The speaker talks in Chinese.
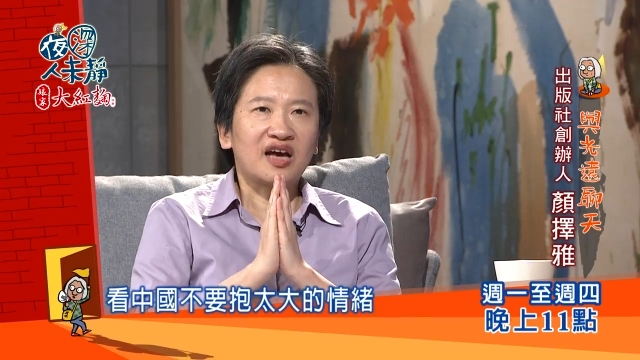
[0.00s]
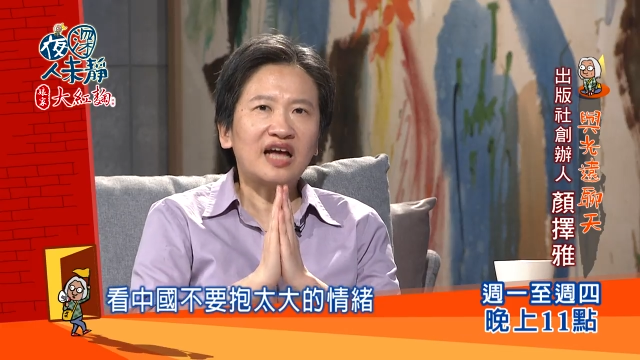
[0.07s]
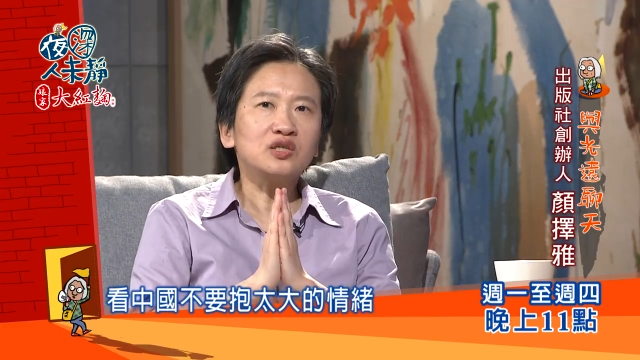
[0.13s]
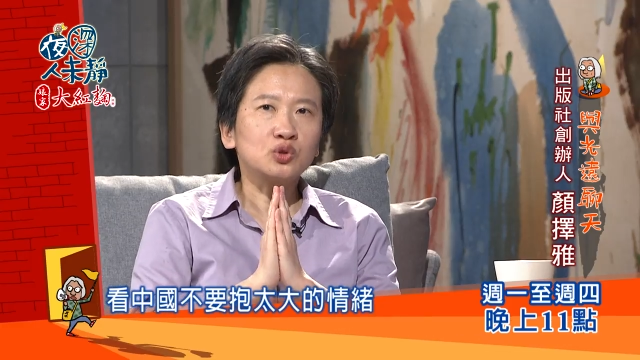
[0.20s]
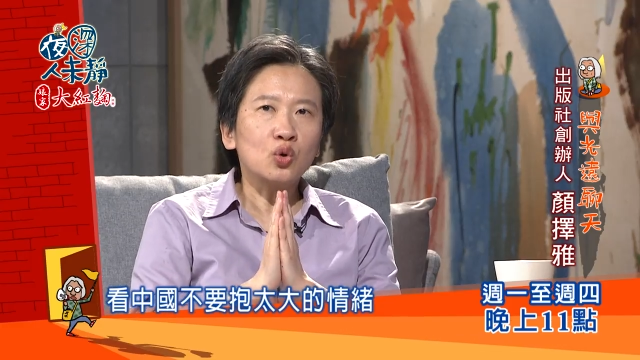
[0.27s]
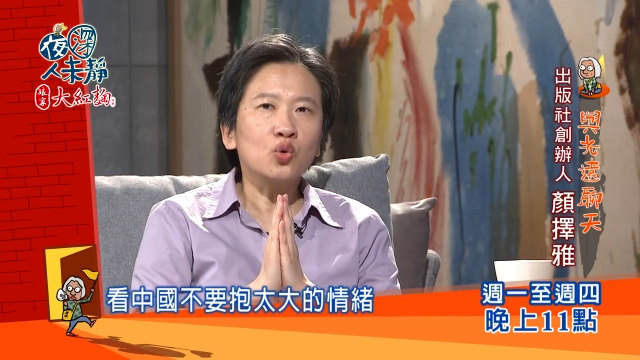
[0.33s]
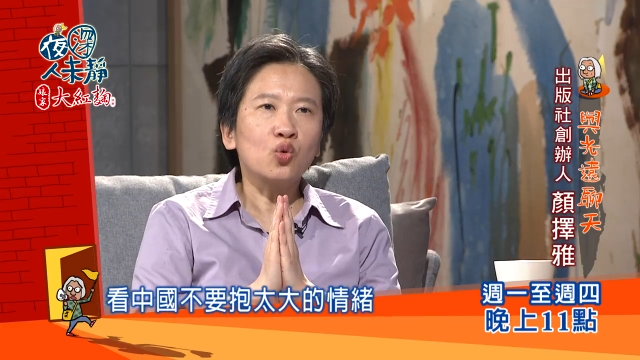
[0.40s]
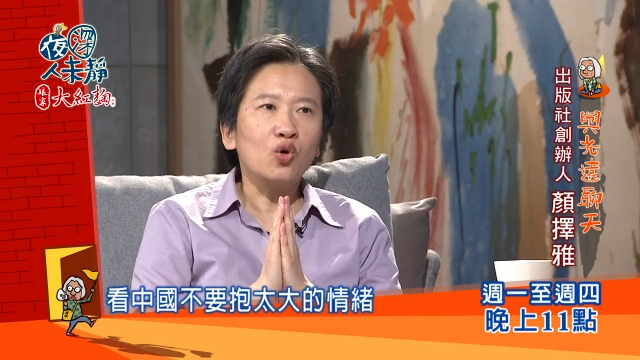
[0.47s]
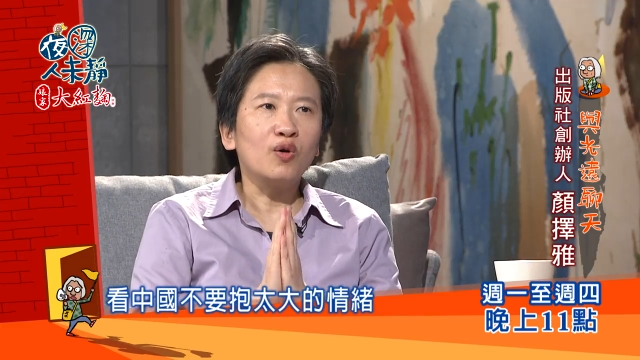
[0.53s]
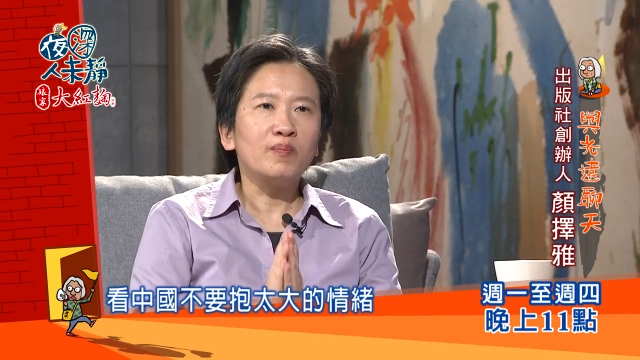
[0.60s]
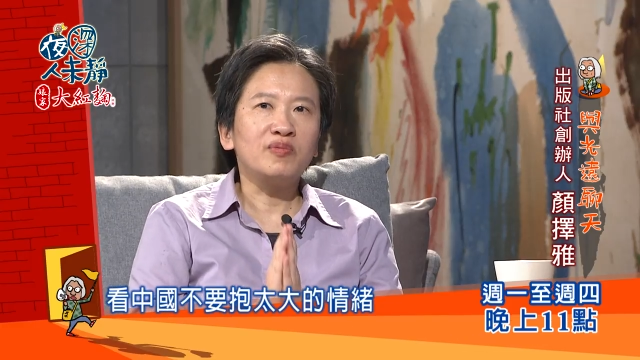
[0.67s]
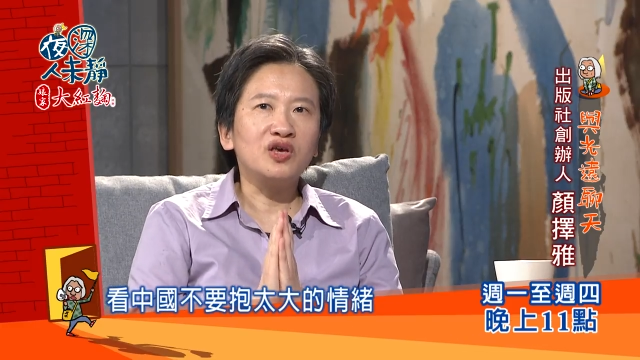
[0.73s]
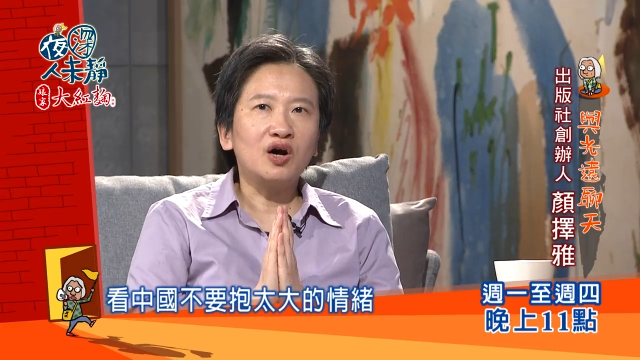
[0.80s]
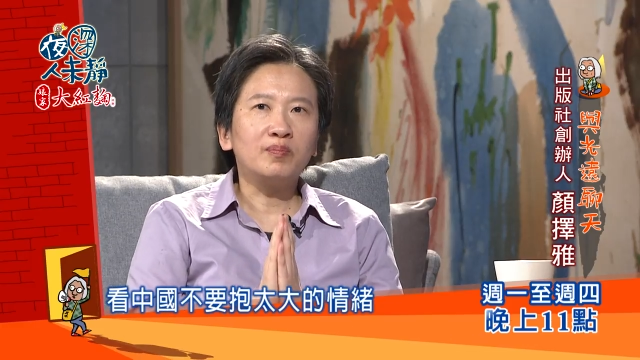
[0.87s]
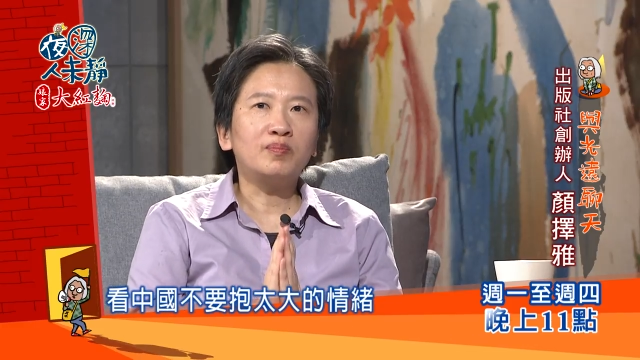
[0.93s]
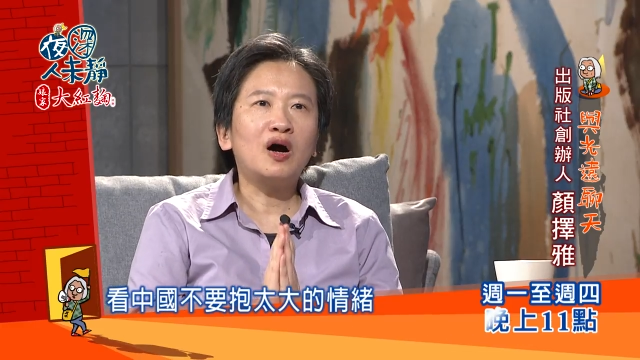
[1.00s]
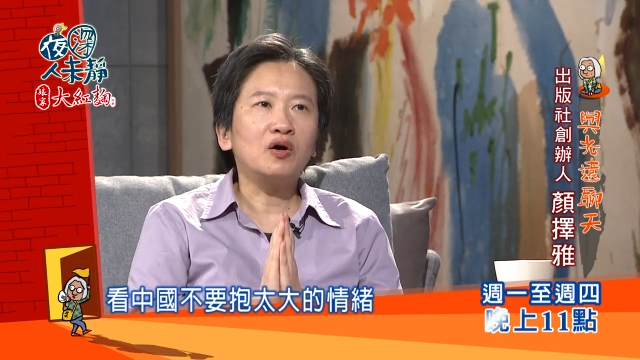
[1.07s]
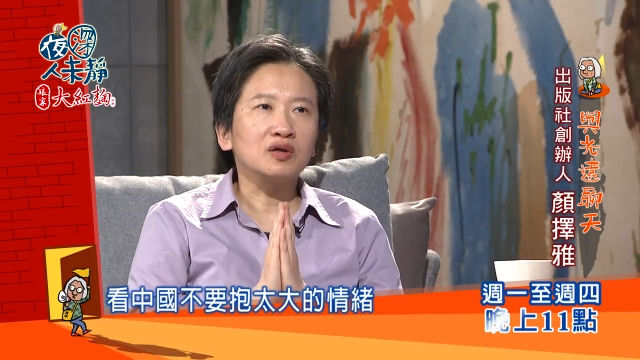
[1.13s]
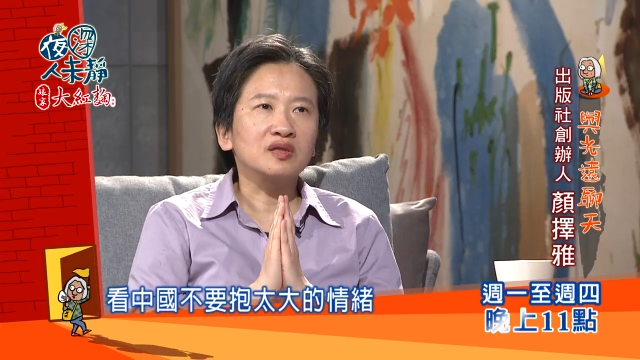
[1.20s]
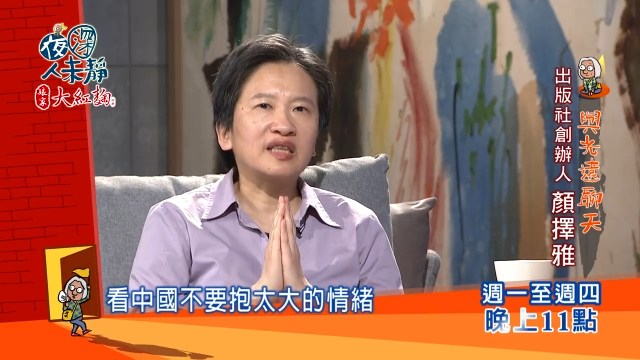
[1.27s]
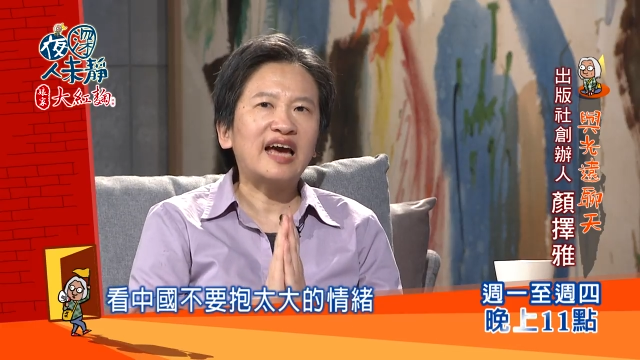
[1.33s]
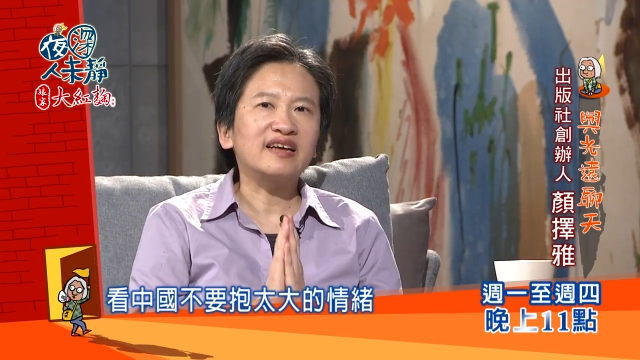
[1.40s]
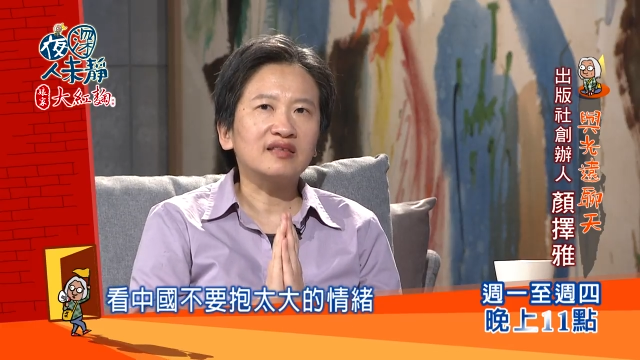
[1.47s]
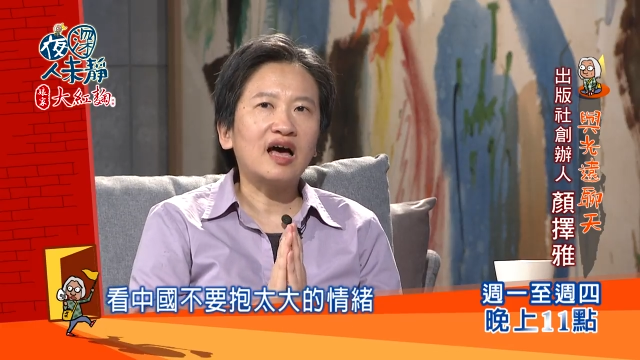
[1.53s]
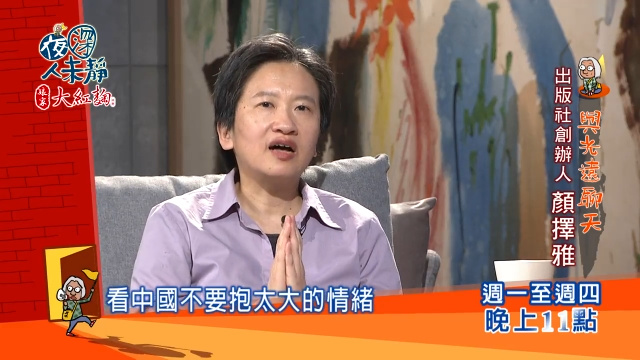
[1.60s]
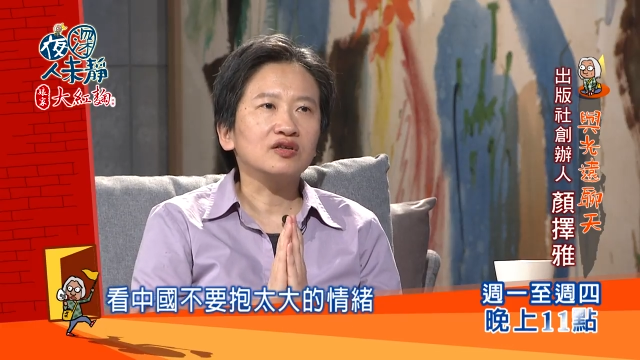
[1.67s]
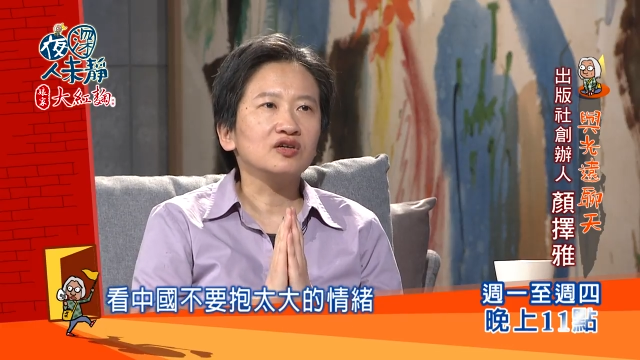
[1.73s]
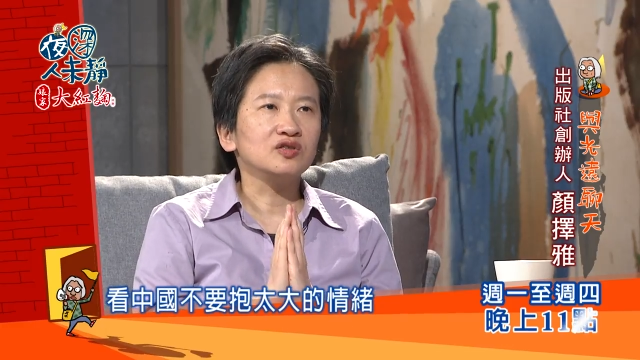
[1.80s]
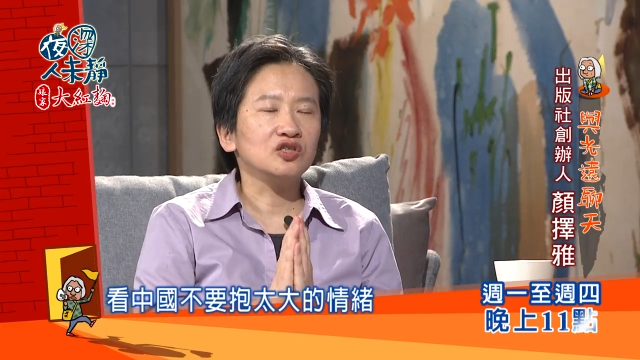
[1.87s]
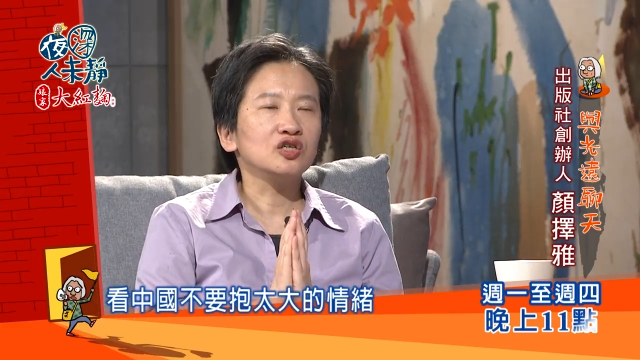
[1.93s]
看中国不要抱太
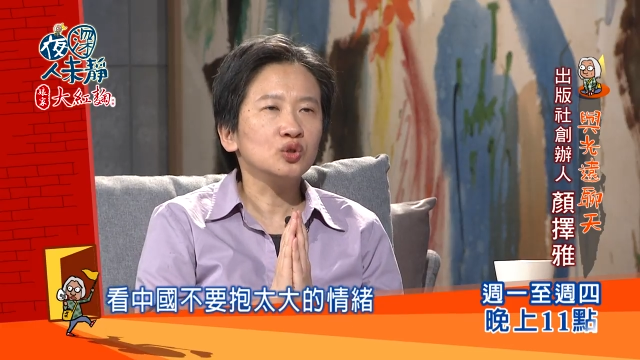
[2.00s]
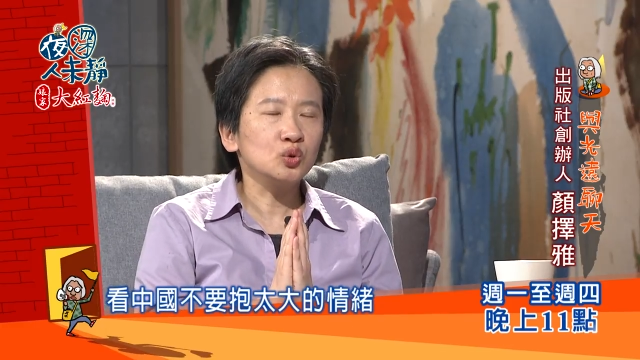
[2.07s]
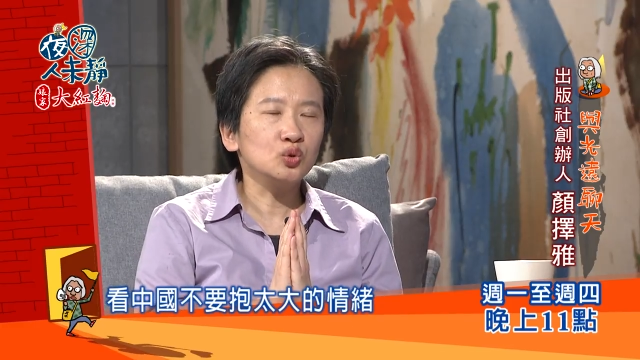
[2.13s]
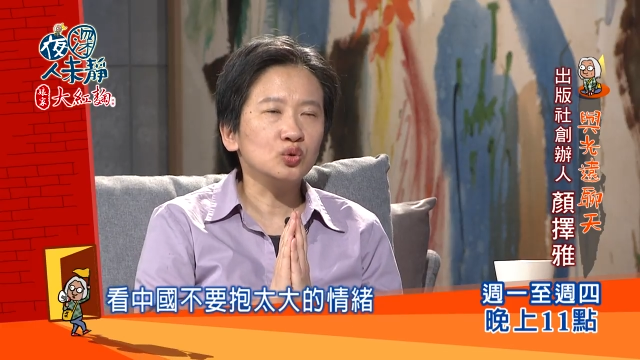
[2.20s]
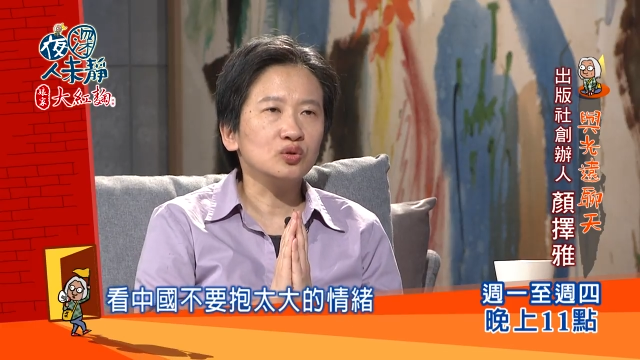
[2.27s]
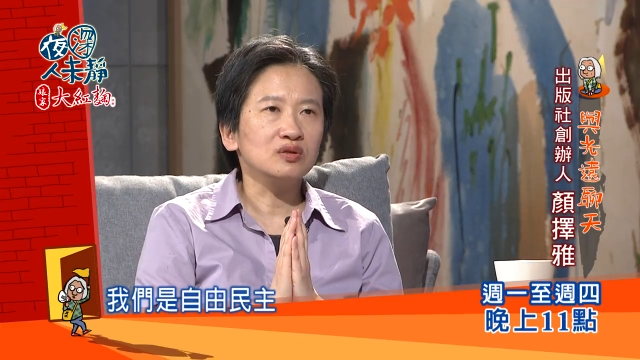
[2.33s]
大的情绪，